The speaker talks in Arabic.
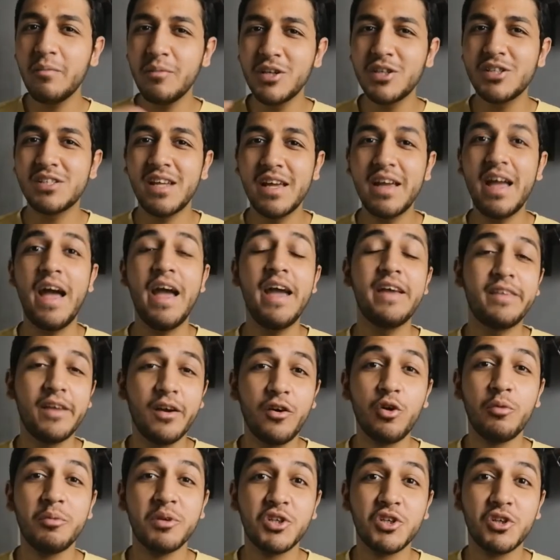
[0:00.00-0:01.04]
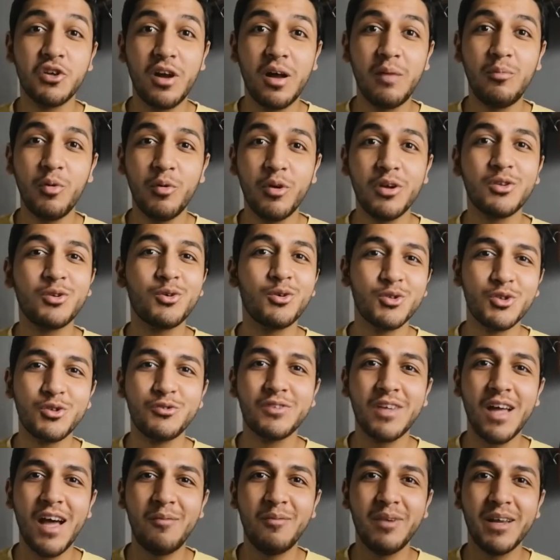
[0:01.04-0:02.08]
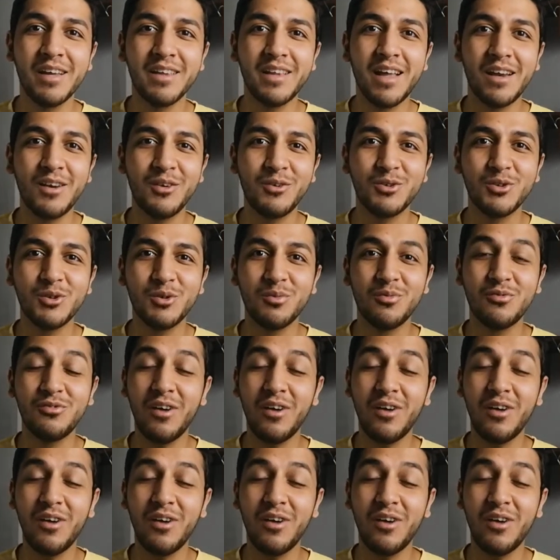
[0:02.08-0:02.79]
مش زي اي تجربه شراء ممكن تكون شفتها قبل كده على اليوتيوب